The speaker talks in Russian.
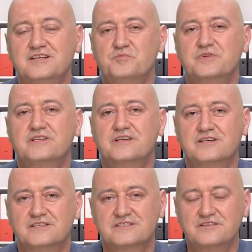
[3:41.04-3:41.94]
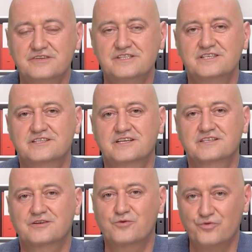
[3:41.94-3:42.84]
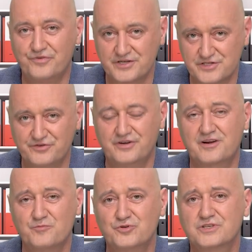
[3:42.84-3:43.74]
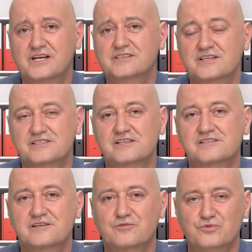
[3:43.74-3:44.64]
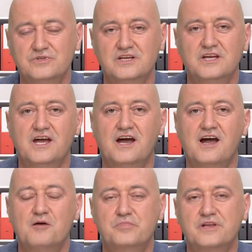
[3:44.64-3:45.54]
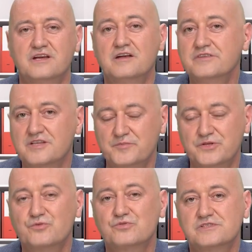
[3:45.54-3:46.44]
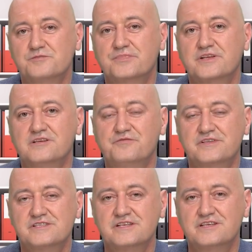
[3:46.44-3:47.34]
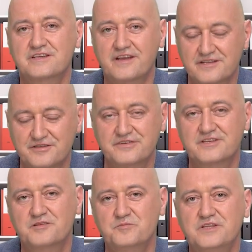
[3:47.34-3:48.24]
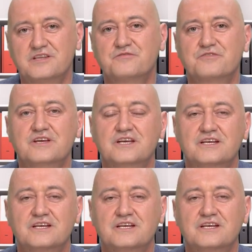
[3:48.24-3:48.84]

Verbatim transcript: Либидо зависит от такого важного гормона, как тестостерон, а при авитаминозе, при дефиците ряда витаминов,